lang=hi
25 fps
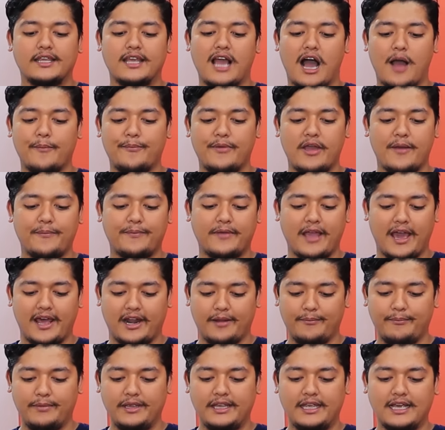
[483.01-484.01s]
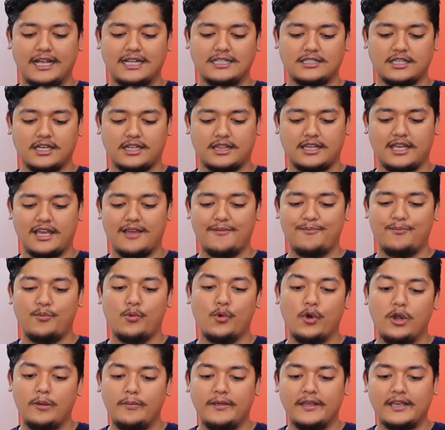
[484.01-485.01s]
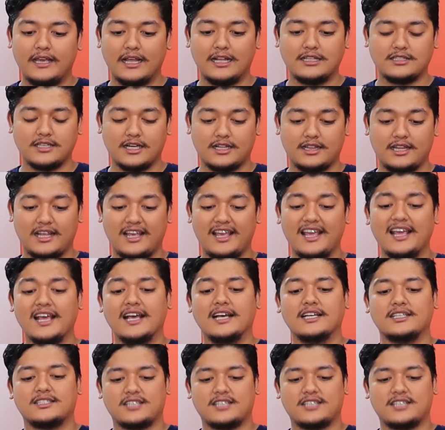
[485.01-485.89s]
यहाँ पे आप कैरम भी खेल सकते हैं पूल भी खेल सकते हैं